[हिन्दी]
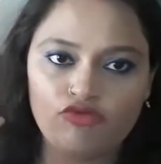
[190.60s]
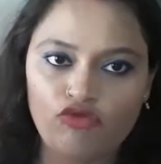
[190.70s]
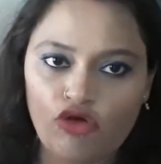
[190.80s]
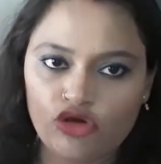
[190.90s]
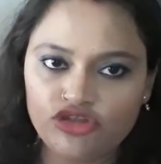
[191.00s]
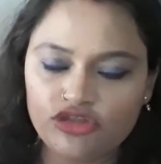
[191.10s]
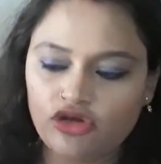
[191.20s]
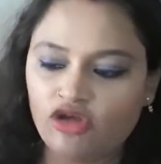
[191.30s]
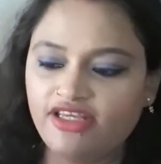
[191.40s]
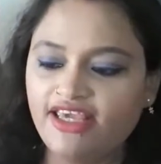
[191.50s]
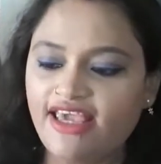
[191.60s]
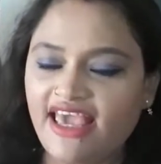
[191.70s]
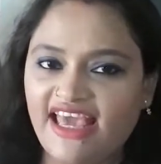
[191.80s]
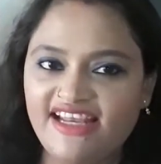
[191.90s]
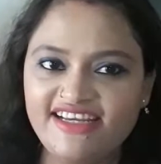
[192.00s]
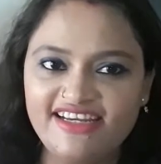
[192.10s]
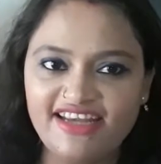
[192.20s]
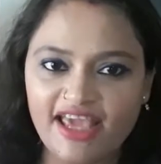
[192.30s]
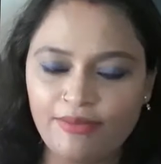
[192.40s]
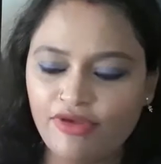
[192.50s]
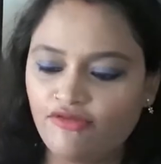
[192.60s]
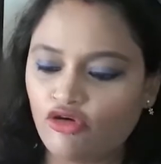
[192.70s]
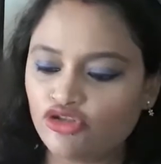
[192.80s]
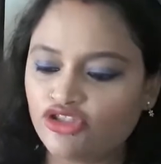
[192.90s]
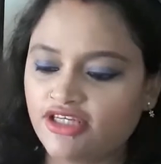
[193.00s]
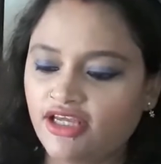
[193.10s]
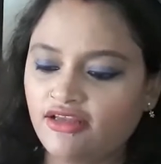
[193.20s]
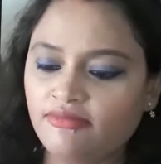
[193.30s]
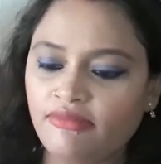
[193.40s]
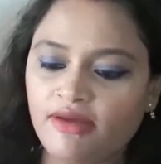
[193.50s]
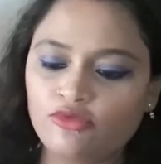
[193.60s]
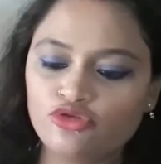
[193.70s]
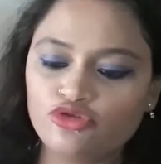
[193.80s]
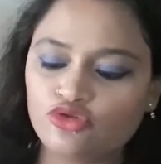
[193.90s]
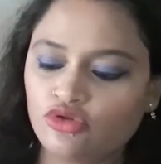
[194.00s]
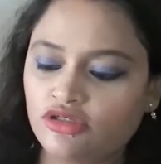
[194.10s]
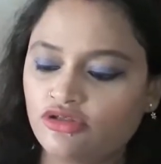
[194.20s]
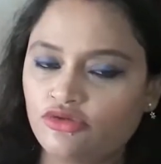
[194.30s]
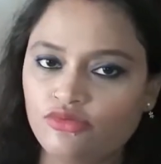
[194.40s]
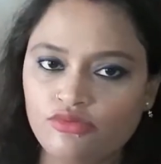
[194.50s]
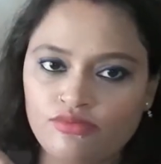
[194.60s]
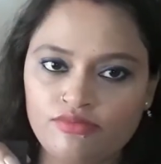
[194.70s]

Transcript: वॉच और ये एलईडी टाइप e की वॉच है मैं आपको शो करती हूँ